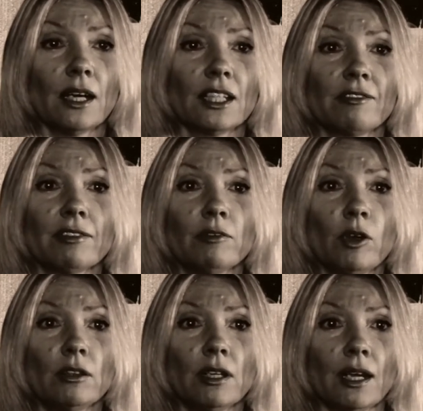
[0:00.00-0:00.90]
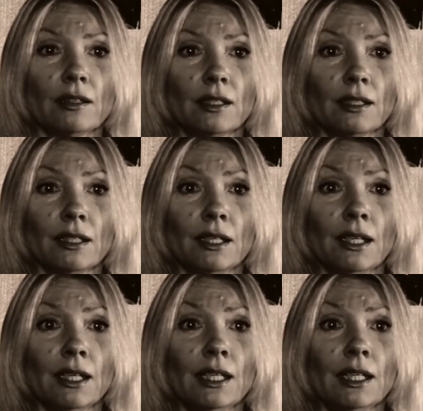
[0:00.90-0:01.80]
от своего отряда.
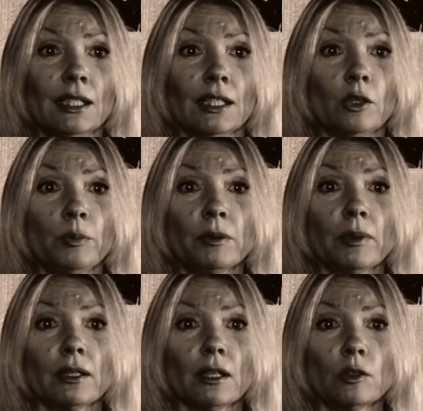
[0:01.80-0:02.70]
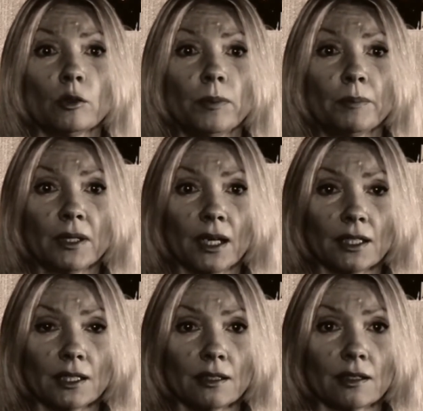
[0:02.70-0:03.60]
Ее подобрала группа
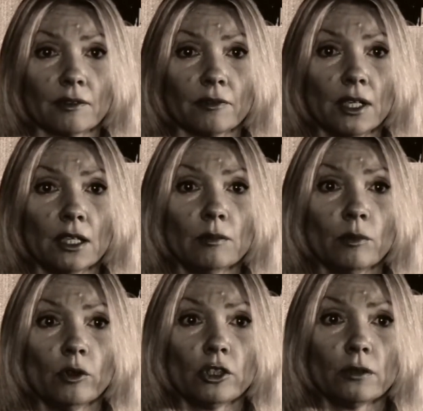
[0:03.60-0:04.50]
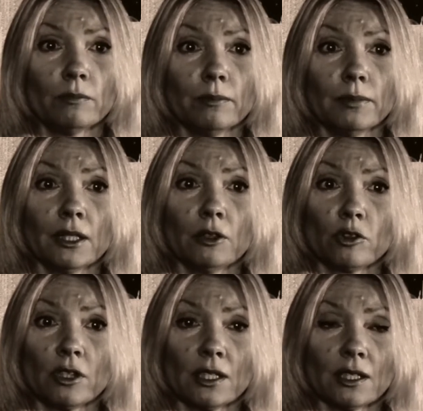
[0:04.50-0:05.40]
пехотинцев, им очень была
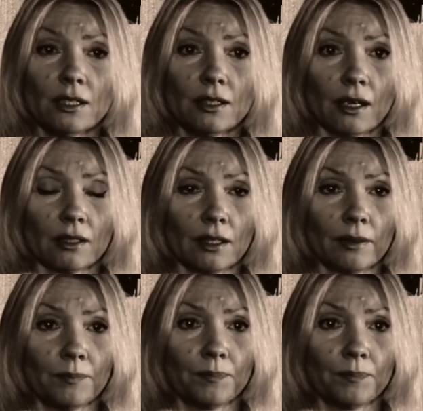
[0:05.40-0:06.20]
нужна санитарка.